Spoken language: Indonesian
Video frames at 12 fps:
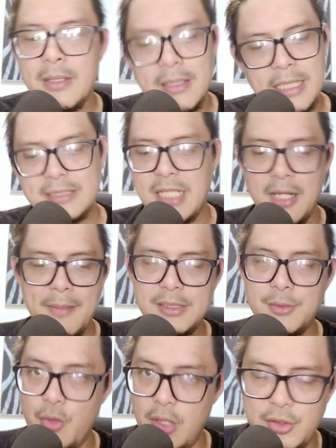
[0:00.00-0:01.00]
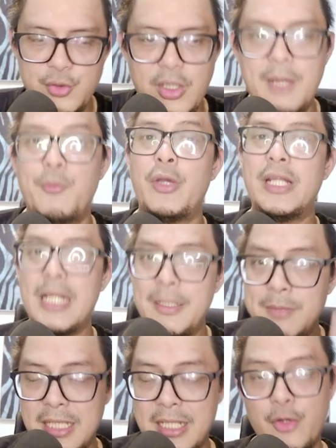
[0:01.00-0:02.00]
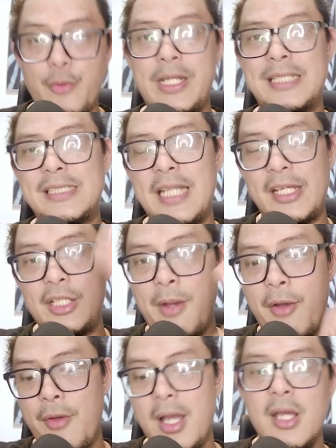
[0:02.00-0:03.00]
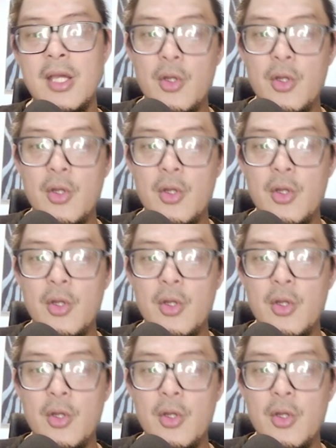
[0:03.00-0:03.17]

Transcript: dan segala macam gue nggak tahu juga mungkin kalian bisa rekomendasi lagi di bawah